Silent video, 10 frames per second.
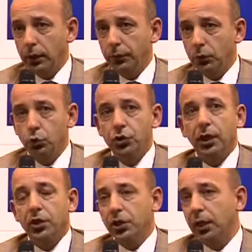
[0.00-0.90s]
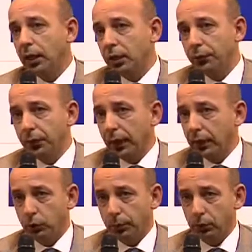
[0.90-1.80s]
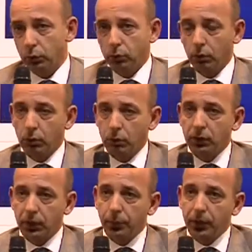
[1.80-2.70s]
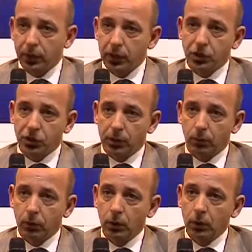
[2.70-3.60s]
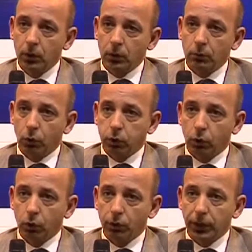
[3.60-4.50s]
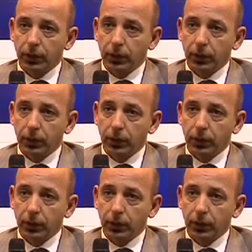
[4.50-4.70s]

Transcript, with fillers: fiducia che ci gratifica, soprattutto in tempi di crisi siamo molto contenti.